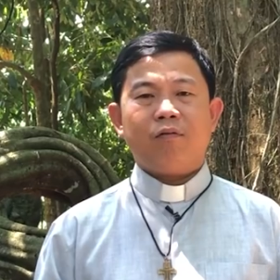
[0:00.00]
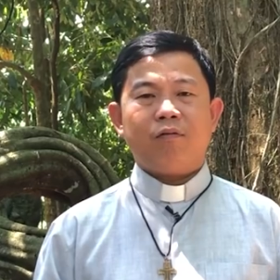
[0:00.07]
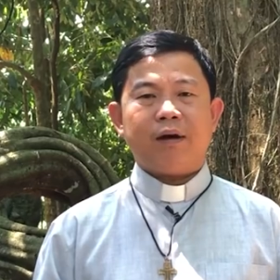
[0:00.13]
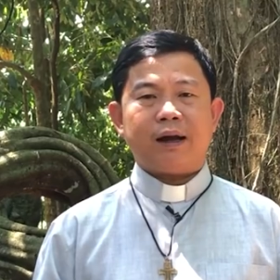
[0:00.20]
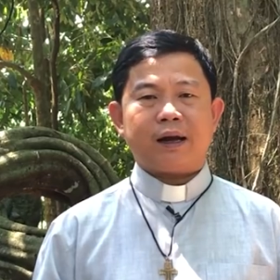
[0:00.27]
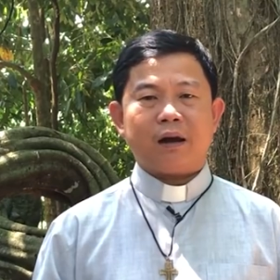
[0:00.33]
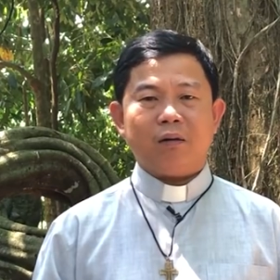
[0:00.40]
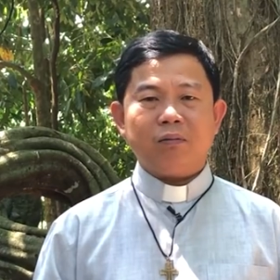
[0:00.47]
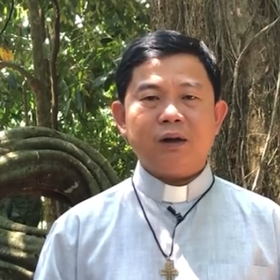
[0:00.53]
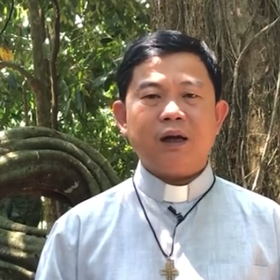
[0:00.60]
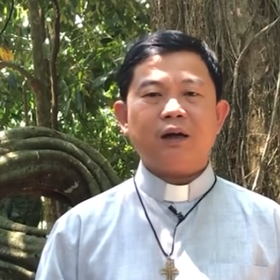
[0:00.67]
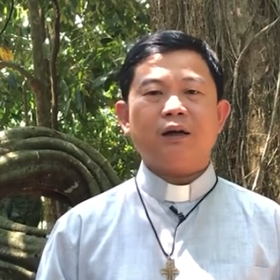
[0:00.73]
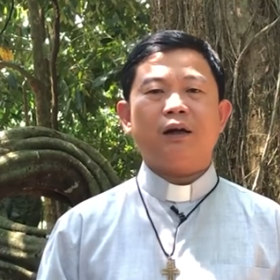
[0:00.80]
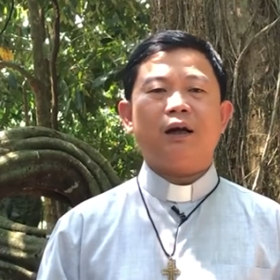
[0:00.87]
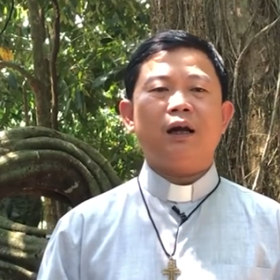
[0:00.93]
và rộng
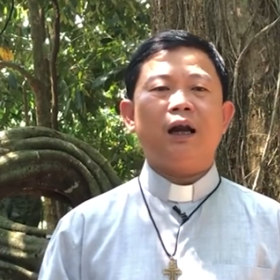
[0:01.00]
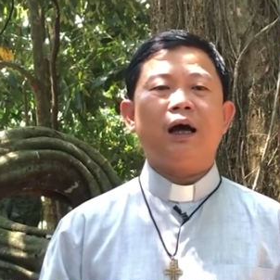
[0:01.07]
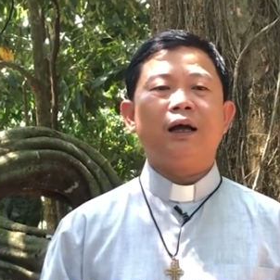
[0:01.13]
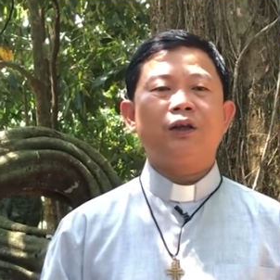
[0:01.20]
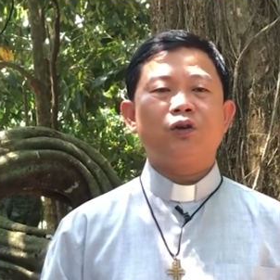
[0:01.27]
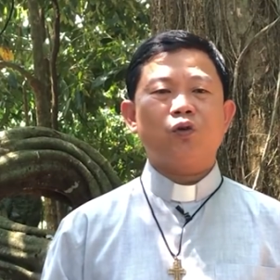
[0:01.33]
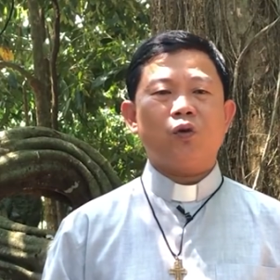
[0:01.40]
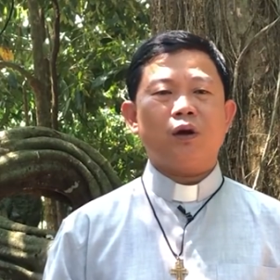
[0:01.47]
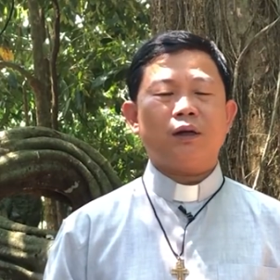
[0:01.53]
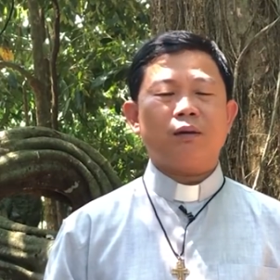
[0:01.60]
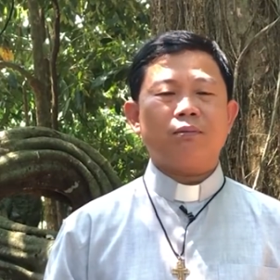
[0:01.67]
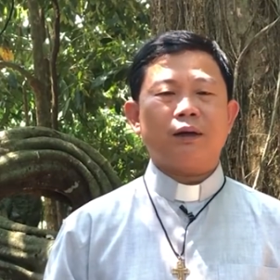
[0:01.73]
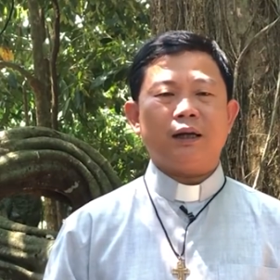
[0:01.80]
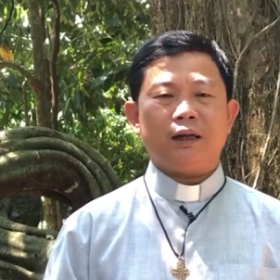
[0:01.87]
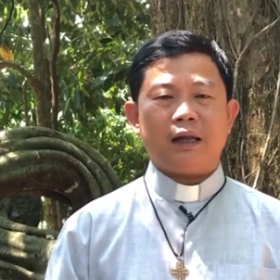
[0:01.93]
hơn nữa lời Chúa
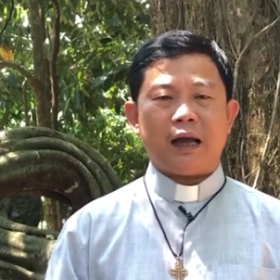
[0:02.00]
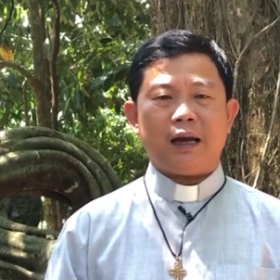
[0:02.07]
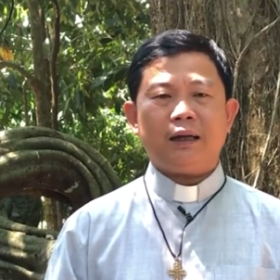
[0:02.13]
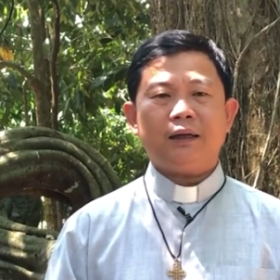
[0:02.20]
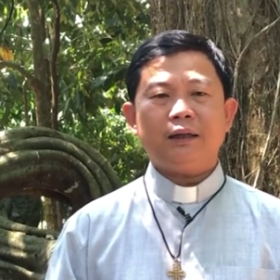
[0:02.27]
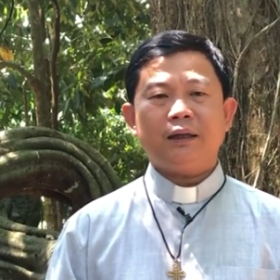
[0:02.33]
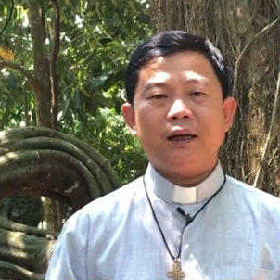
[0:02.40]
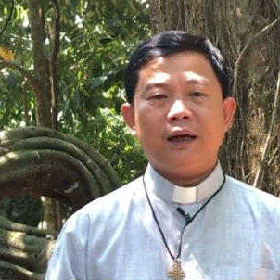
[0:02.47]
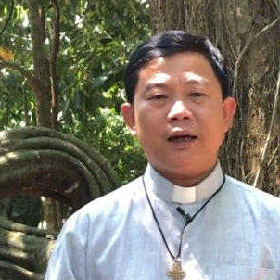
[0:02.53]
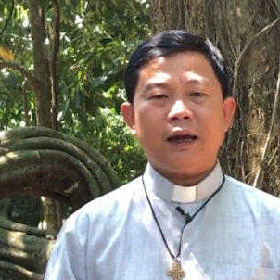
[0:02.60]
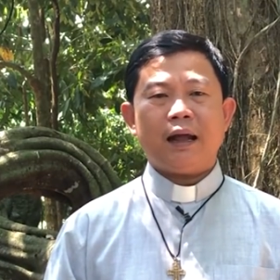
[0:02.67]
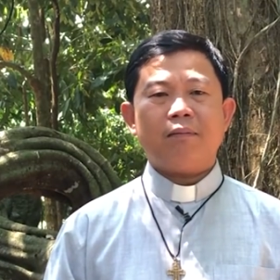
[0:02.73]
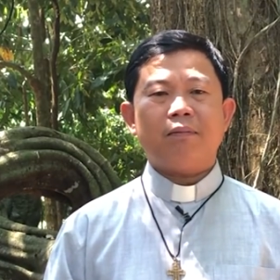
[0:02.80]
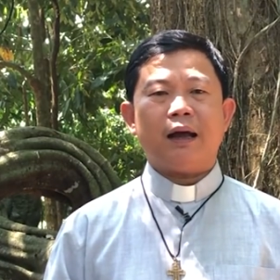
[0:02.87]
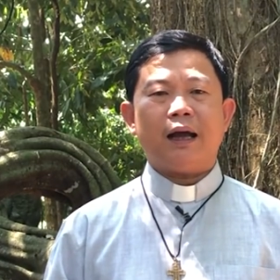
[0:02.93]
trong Kinh Thánh
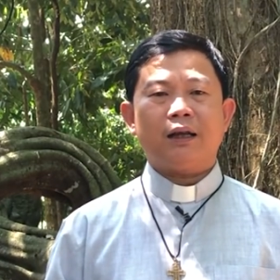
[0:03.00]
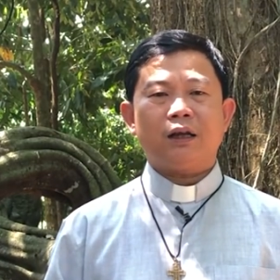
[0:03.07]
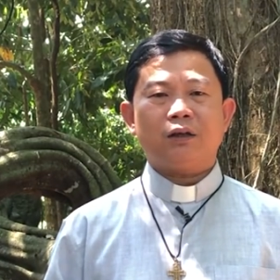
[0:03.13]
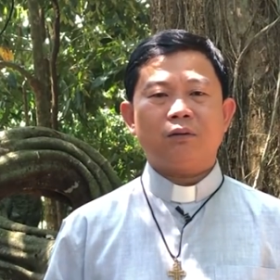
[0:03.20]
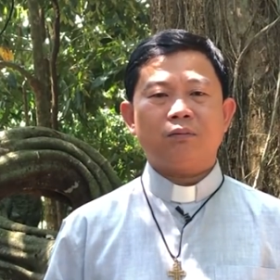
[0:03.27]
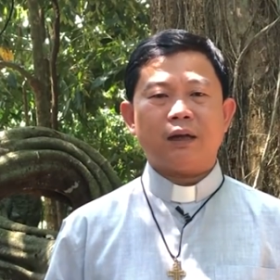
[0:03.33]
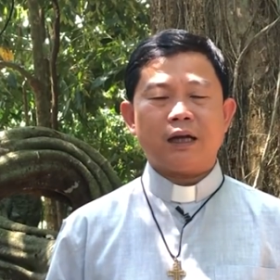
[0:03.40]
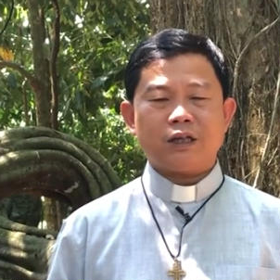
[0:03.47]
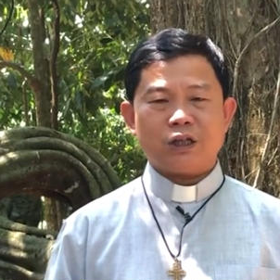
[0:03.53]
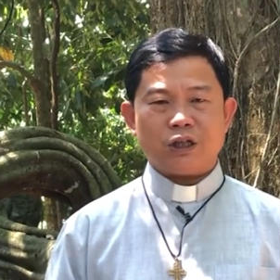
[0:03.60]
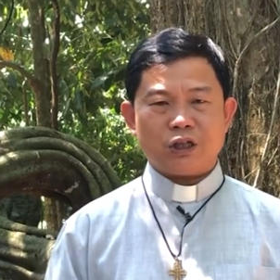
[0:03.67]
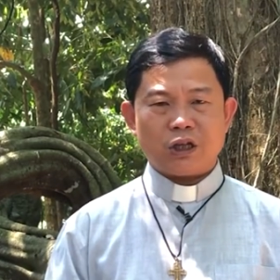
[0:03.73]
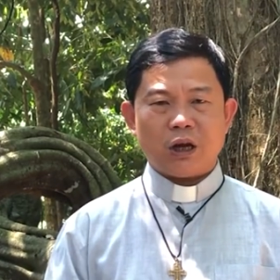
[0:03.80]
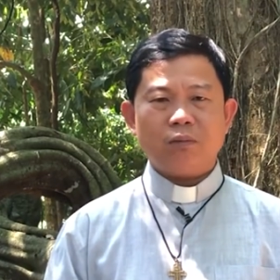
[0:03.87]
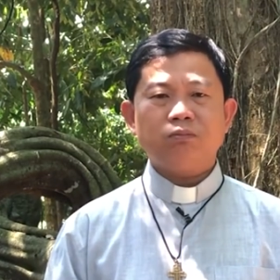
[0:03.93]
đem lại cho chúng ta sự
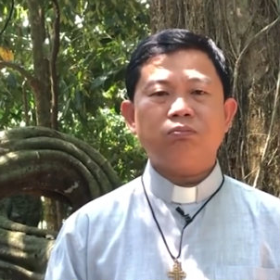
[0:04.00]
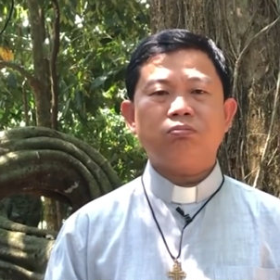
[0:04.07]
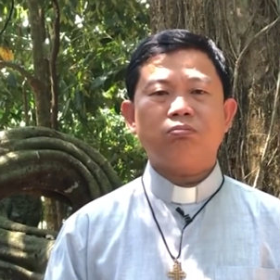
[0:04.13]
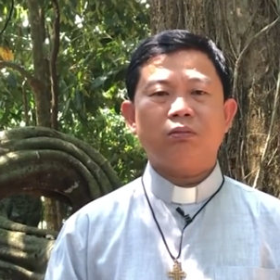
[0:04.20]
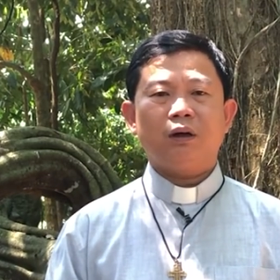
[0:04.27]
sống